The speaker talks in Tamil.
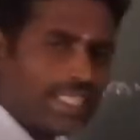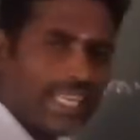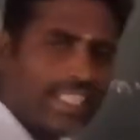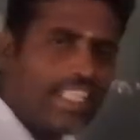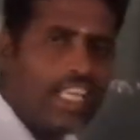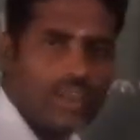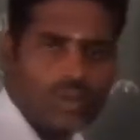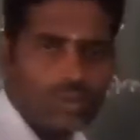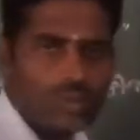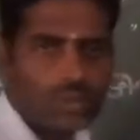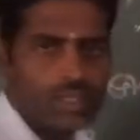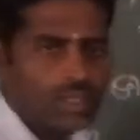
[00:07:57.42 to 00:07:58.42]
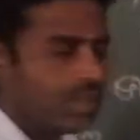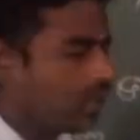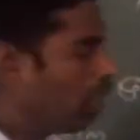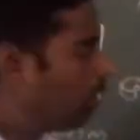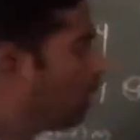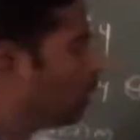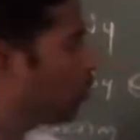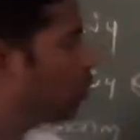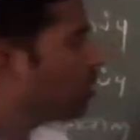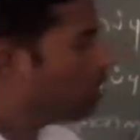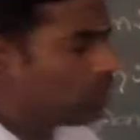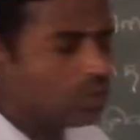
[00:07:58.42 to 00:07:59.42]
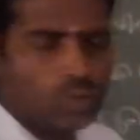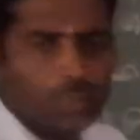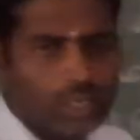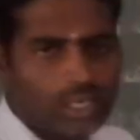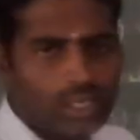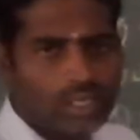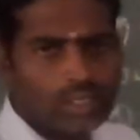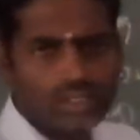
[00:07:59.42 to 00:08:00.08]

சேர்ந்தே இருக்கும் அதில் தூசி தும்பட்டம்